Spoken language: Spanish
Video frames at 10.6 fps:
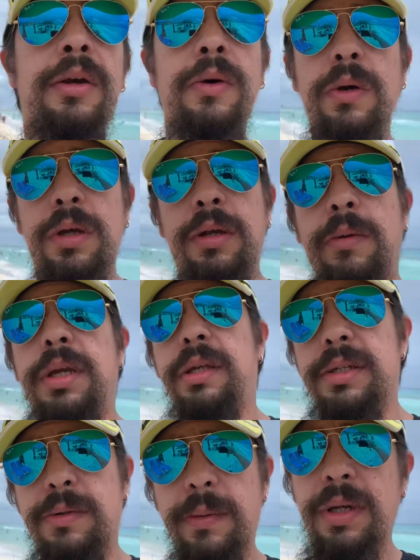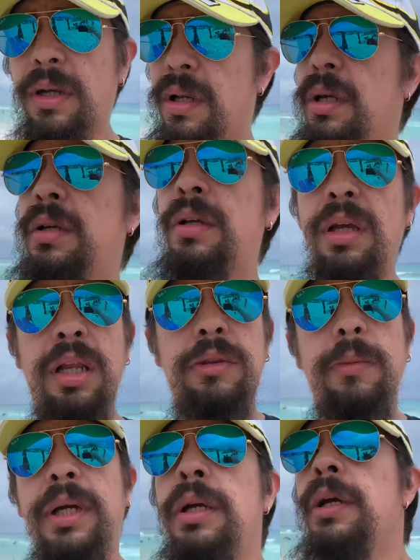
uy, no vaya a estorbar en la, en la toma.